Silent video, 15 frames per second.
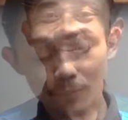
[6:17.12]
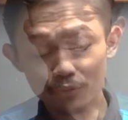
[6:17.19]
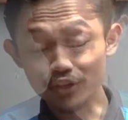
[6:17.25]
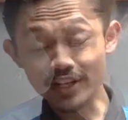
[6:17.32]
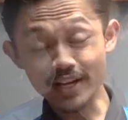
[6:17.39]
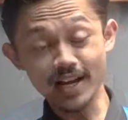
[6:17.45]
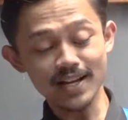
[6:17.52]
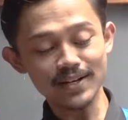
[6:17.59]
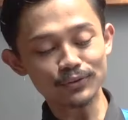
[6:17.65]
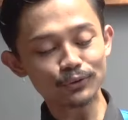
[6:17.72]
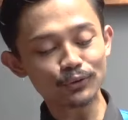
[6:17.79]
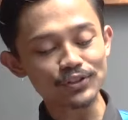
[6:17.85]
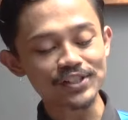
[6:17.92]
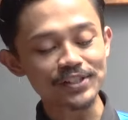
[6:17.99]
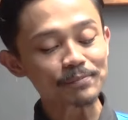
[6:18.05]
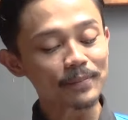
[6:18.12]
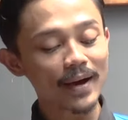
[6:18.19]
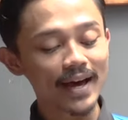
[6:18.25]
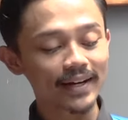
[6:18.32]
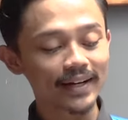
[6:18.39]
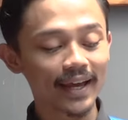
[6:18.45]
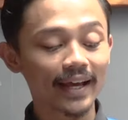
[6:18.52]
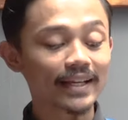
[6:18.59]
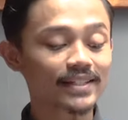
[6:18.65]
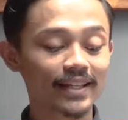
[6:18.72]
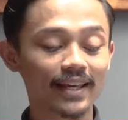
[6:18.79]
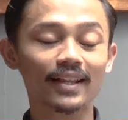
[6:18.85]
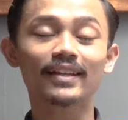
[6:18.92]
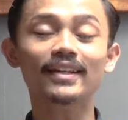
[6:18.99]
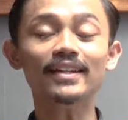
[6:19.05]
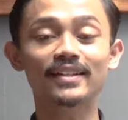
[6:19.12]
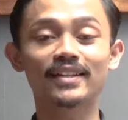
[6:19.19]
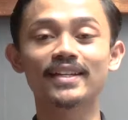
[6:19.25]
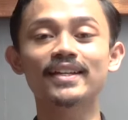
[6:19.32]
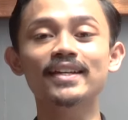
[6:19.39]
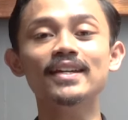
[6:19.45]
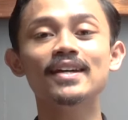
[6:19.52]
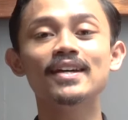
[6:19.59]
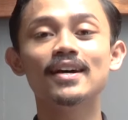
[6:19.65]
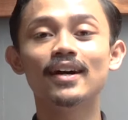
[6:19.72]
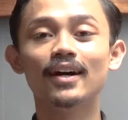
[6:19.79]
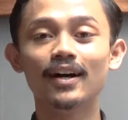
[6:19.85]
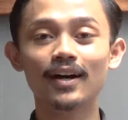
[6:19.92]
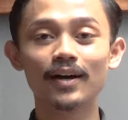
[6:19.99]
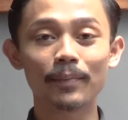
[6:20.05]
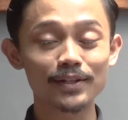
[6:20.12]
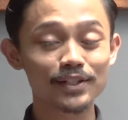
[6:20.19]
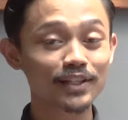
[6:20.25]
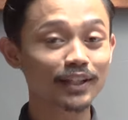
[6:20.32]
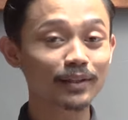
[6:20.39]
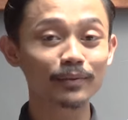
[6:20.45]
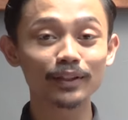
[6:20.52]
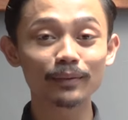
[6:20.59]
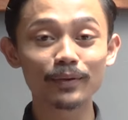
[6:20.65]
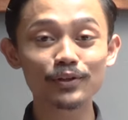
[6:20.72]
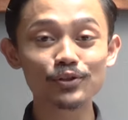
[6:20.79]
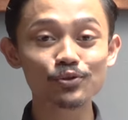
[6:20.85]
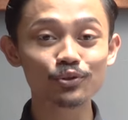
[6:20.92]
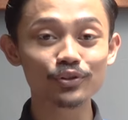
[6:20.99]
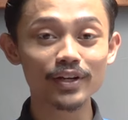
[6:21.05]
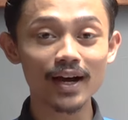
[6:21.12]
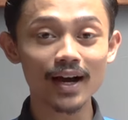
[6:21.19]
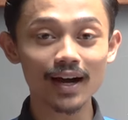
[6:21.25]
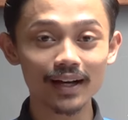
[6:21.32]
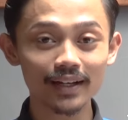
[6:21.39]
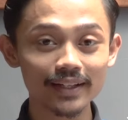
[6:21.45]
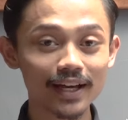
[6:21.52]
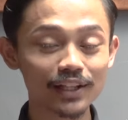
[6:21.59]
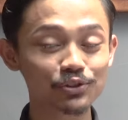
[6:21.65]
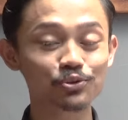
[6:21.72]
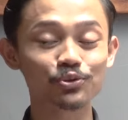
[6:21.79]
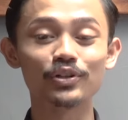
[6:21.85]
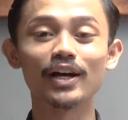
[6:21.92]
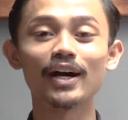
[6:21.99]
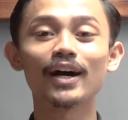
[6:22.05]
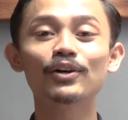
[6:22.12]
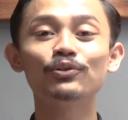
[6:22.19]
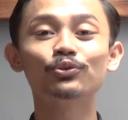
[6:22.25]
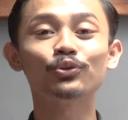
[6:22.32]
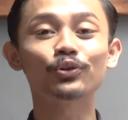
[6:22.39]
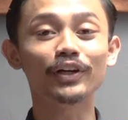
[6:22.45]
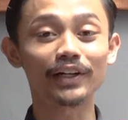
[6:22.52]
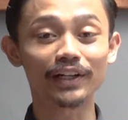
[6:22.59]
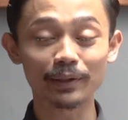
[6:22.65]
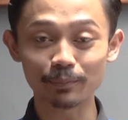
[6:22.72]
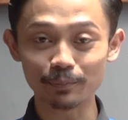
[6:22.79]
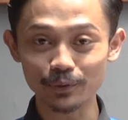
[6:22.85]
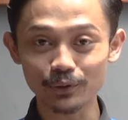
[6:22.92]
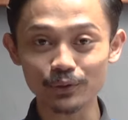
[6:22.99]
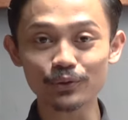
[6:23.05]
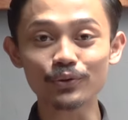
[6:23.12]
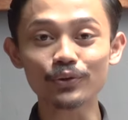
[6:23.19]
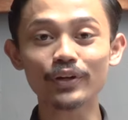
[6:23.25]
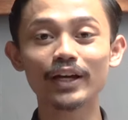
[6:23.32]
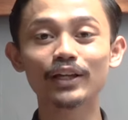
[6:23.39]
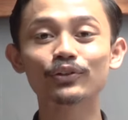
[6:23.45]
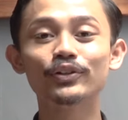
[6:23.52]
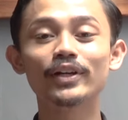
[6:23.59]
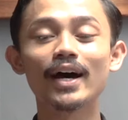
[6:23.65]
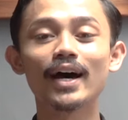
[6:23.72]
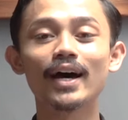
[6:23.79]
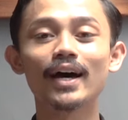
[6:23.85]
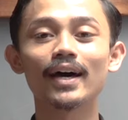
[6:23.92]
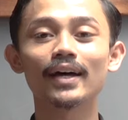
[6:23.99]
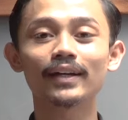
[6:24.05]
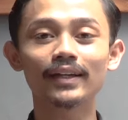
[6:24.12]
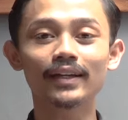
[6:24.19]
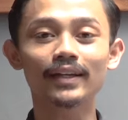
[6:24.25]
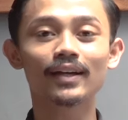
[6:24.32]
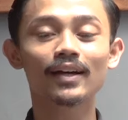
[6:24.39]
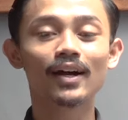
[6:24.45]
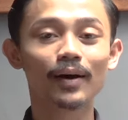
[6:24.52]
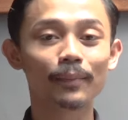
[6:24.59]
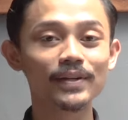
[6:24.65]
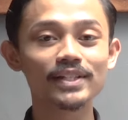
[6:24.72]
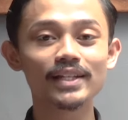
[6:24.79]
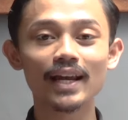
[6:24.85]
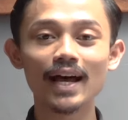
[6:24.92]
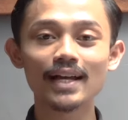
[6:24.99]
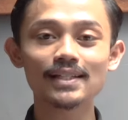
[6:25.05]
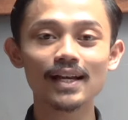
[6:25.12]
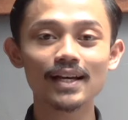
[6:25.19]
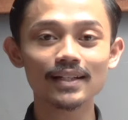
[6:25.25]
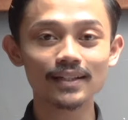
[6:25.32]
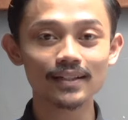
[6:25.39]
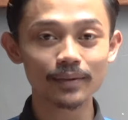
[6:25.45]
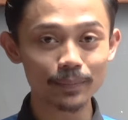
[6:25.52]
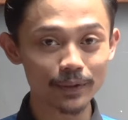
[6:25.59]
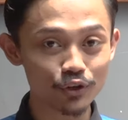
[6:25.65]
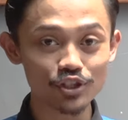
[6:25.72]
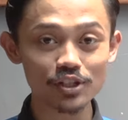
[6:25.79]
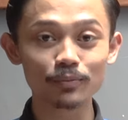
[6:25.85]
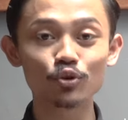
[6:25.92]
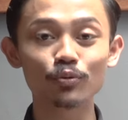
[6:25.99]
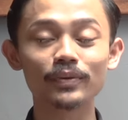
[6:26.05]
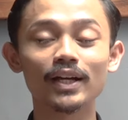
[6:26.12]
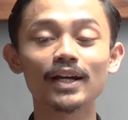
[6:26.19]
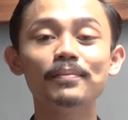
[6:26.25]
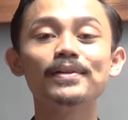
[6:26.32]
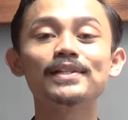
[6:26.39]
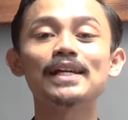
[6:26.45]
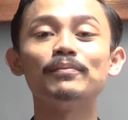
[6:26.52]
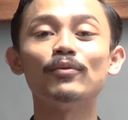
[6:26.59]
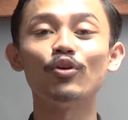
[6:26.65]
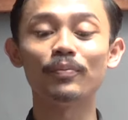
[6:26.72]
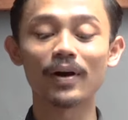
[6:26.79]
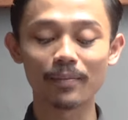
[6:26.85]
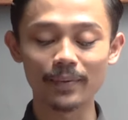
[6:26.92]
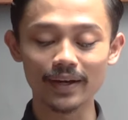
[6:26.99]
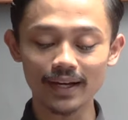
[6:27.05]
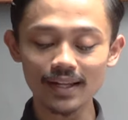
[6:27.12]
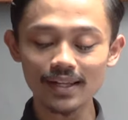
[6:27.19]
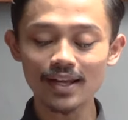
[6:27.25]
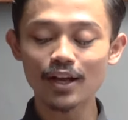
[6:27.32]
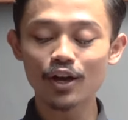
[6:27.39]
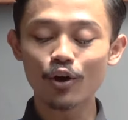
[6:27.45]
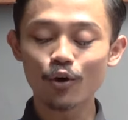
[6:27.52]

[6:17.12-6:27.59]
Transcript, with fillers: Kemudian untuk Smart Excel ini uh, pastinya teman-teman sudah uh, lihat juga untuk review yaitu dari penjelasan di video sebelumnya bersama Om Abel.